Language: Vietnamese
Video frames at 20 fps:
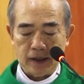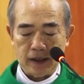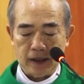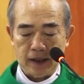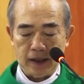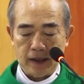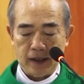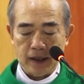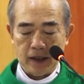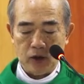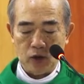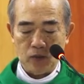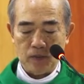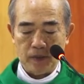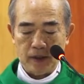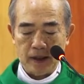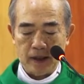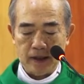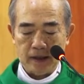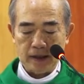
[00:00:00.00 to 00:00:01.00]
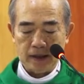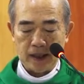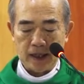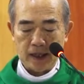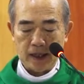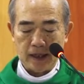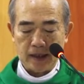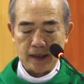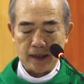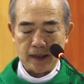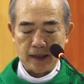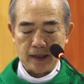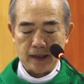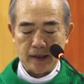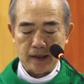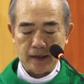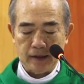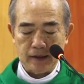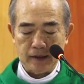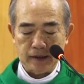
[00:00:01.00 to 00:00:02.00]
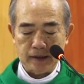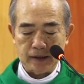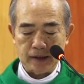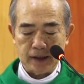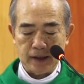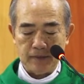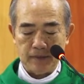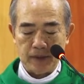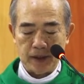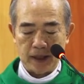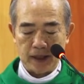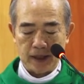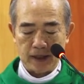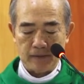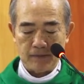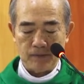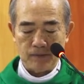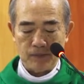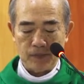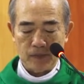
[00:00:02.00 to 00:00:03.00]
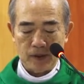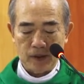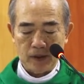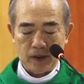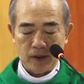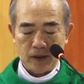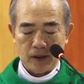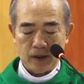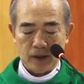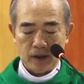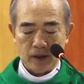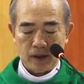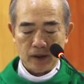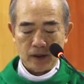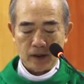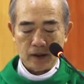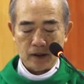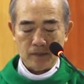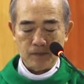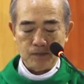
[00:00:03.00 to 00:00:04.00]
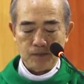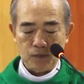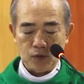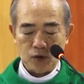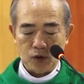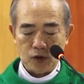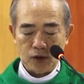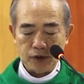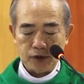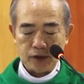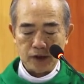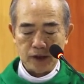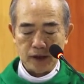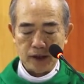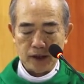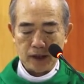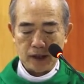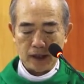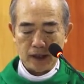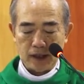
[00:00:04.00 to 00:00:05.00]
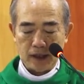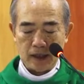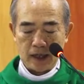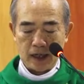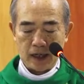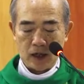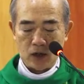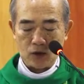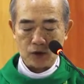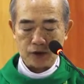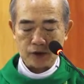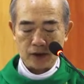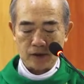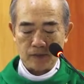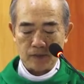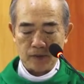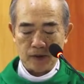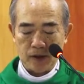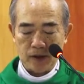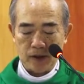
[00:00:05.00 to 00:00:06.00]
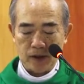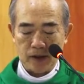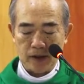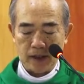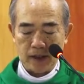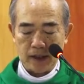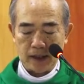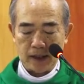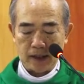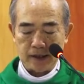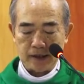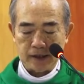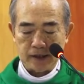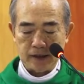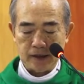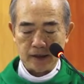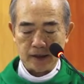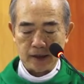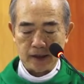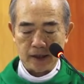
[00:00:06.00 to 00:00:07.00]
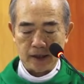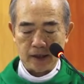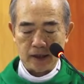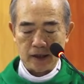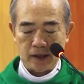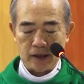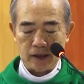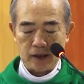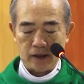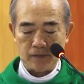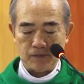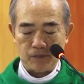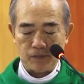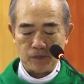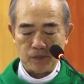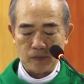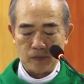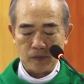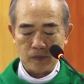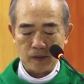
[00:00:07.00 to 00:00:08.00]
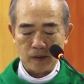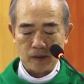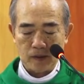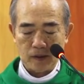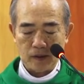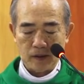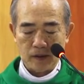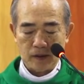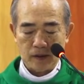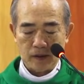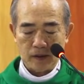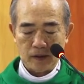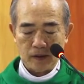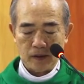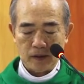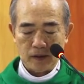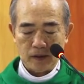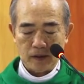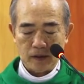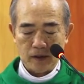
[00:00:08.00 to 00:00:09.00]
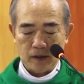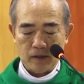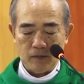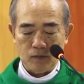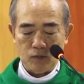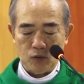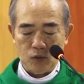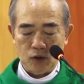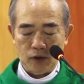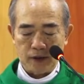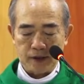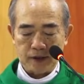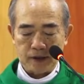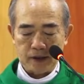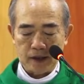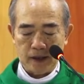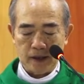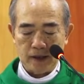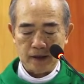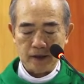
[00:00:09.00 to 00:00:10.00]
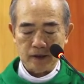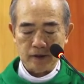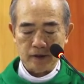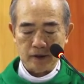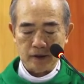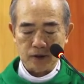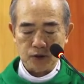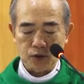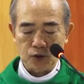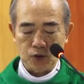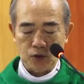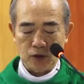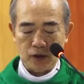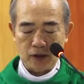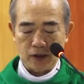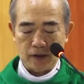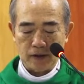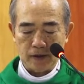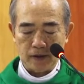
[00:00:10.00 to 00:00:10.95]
hãy yêu mến tha nhân như chính mình. Không có giới răn nào trọng hơn hai giới răn đó. Ông luật sĩ thưa Chúa,